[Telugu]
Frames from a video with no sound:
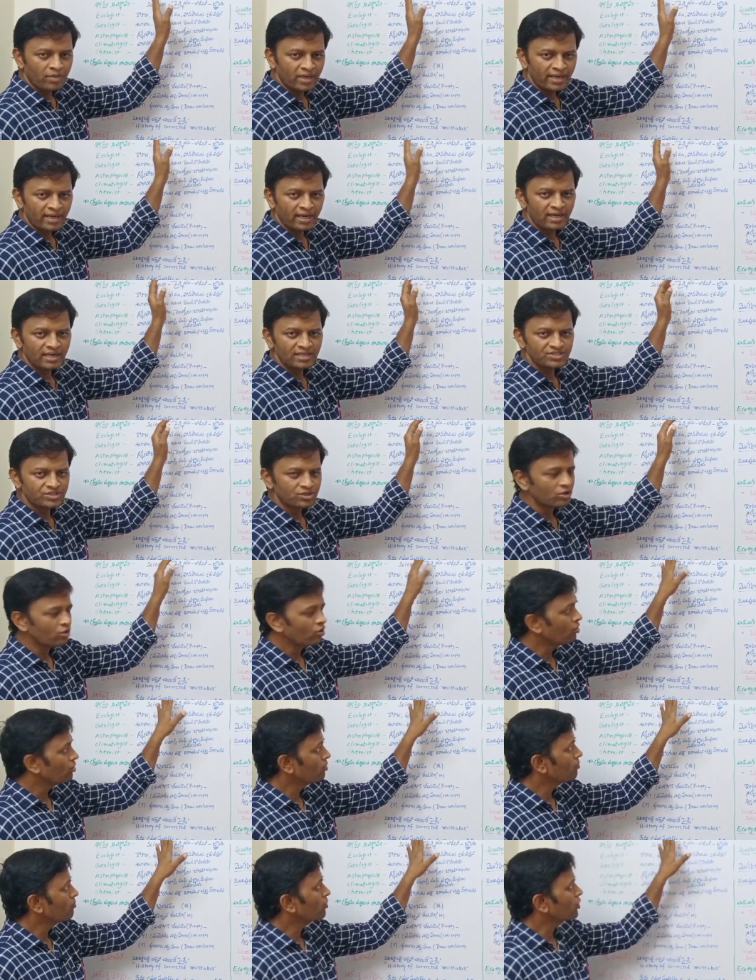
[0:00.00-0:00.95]
బయాలజీలో
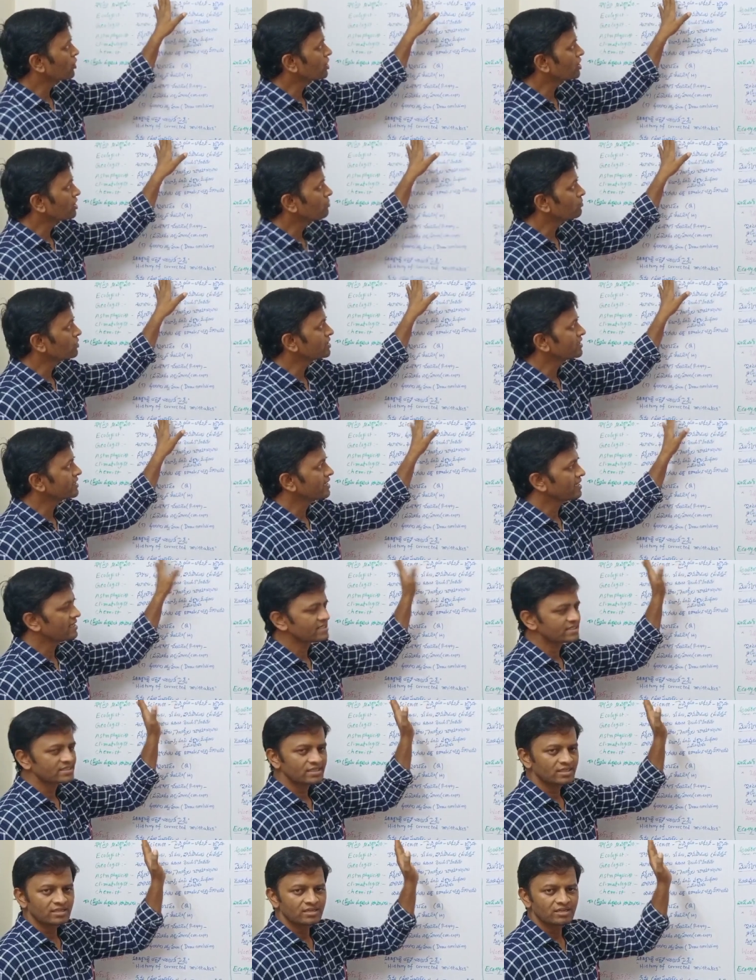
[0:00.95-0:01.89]
మొట్టమొదటి
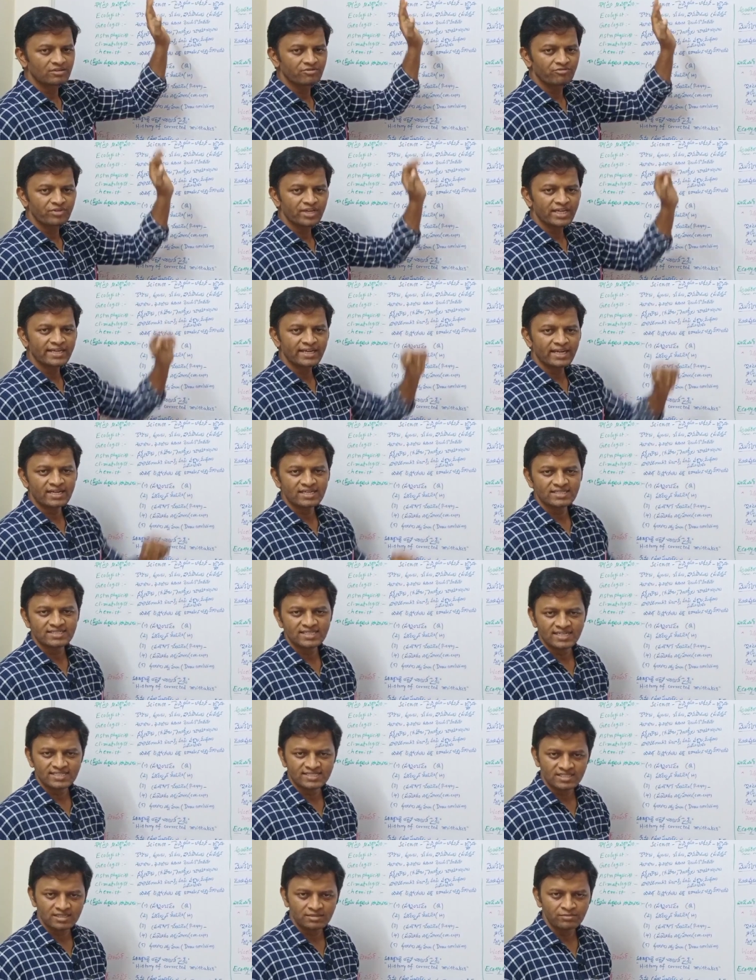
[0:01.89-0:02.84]
లెసన్ విజ్ఞాన
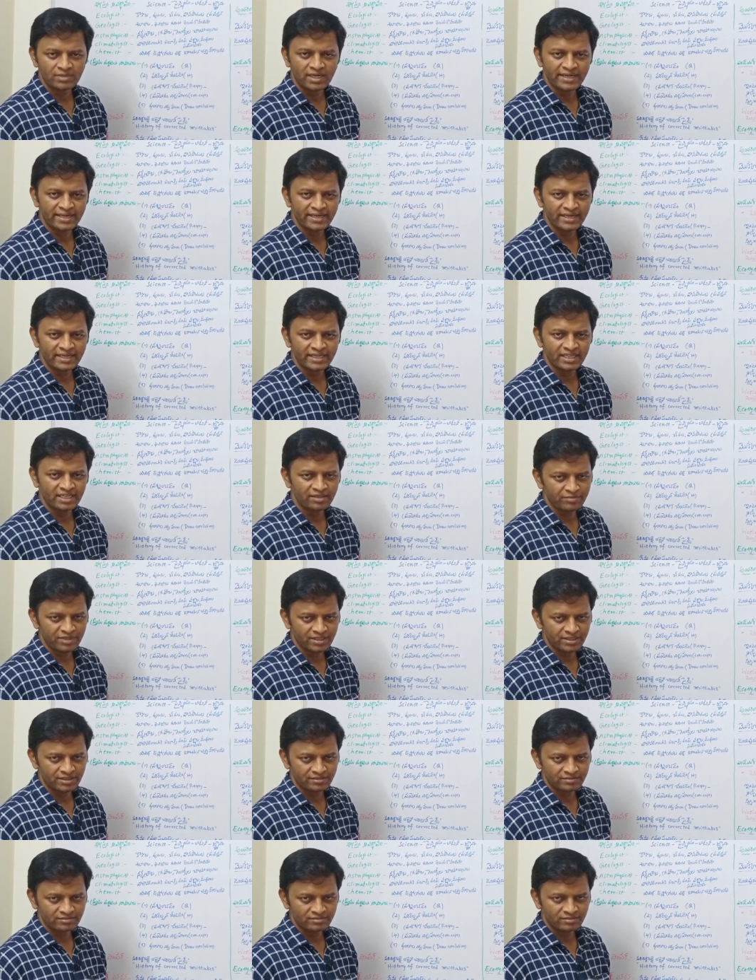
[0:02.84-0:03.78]
శాస్త్రం అంటే
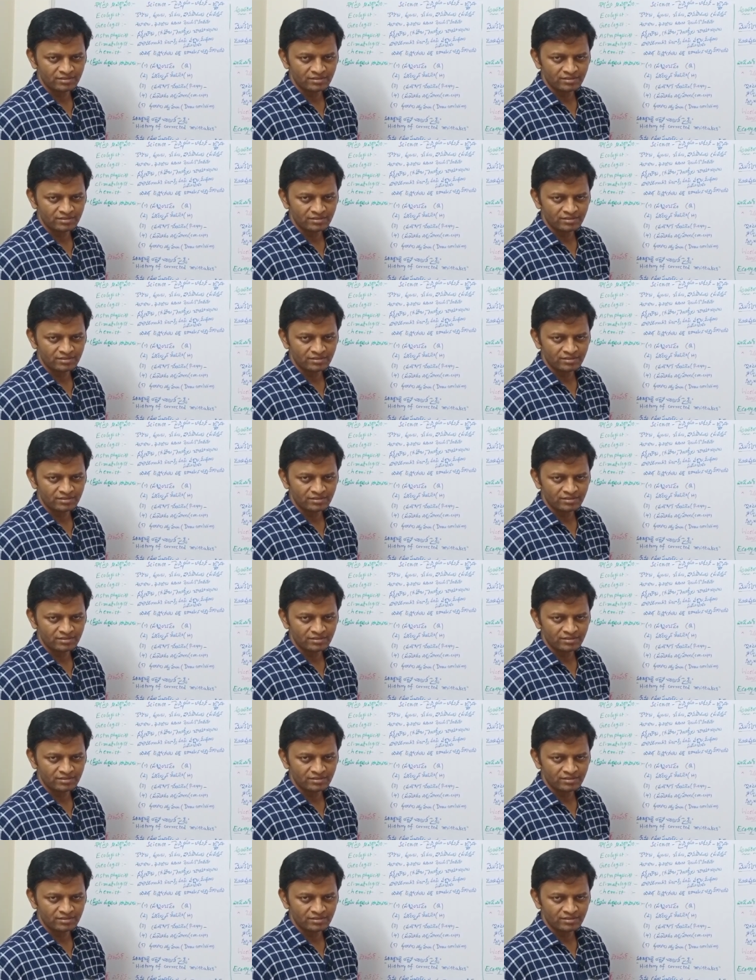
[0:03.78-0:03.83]
ఏమిటి